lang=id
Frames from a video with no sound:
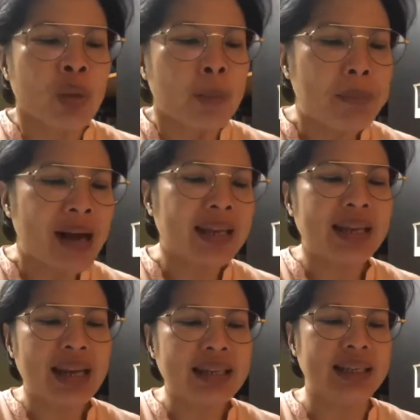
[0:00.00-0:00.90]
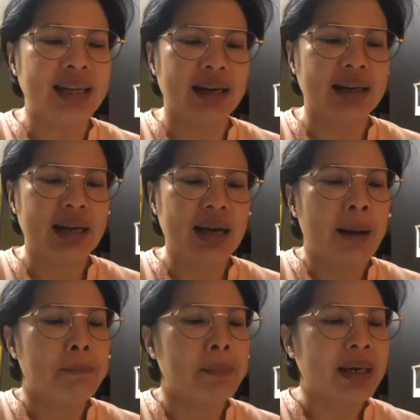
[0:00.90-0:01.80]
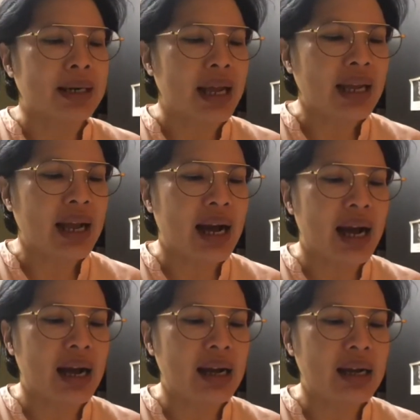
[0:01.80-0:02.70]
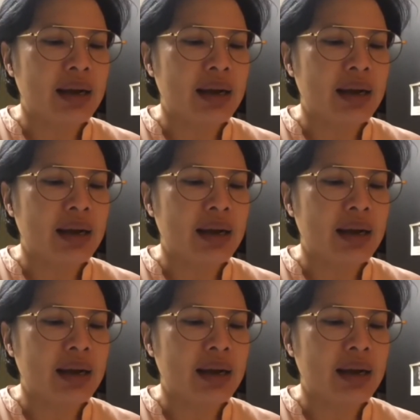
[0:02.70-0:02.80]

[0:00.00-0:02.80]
panggillah dia. Mereka